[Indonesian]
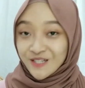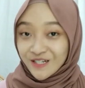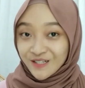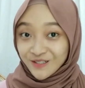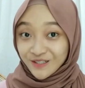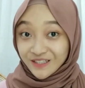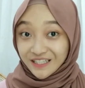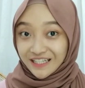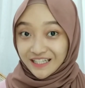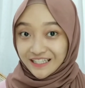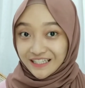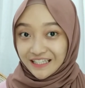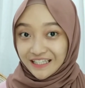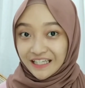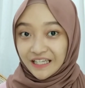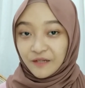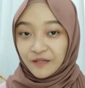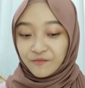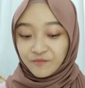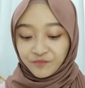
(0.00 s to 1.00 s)
lanjut
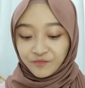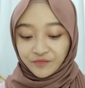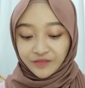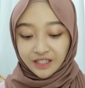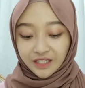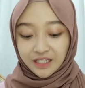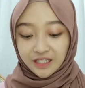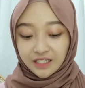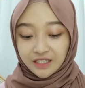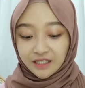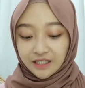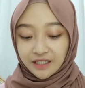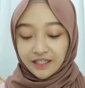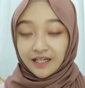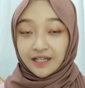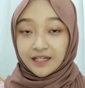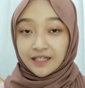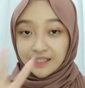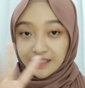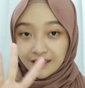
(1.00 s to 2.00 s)
lagi uh,
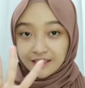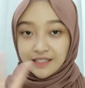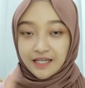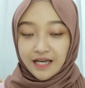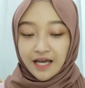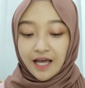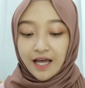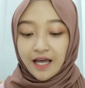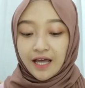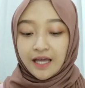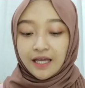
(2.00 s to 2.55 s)
yang ketiga